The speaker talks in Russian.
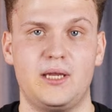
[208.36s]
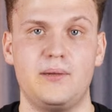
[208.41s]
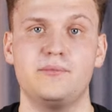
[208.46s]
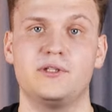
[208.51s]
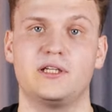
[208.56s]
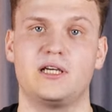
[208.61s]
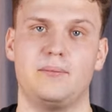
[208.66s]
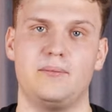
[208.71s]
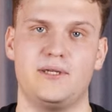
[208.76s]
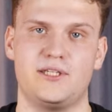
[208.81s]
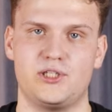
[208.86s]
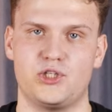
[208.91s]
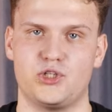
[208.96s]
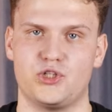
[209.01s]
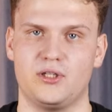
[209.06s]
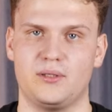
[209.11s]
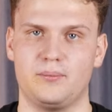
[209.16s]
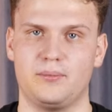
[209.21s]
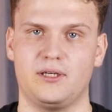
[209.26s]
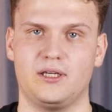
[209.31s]
и
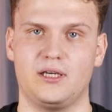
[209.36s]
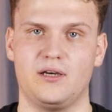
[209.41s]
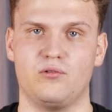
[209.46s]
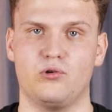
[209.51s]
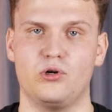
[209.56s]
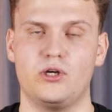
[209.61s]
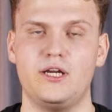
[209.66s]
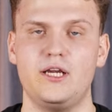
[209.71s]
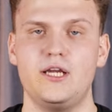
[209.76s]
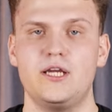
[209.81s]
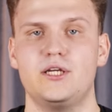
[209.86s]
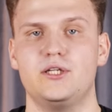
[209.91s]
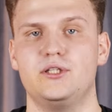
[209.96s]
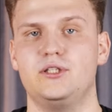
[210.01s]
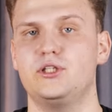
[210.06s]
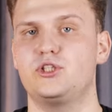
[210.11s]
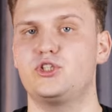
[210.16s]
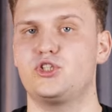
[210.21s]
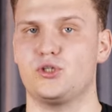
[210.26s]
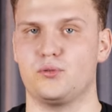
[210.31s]
многомесячные переговоры
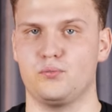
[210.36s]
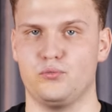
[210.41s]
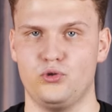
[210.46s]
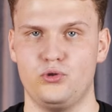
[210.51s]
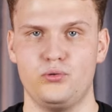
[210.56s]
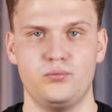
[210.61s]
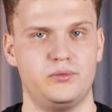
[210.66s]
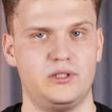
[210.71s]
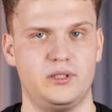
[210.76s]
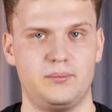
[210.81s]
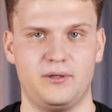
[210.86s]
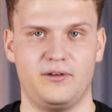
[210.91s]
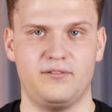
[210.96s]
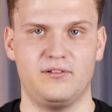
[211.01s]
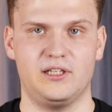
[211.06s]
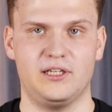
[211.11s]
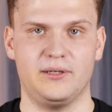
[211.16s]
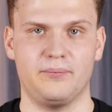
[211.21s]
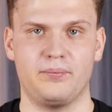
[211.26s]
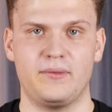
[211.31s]
ни к чему не
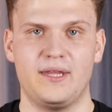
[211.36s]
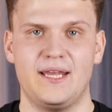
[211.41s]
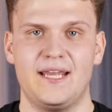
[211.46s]
привели.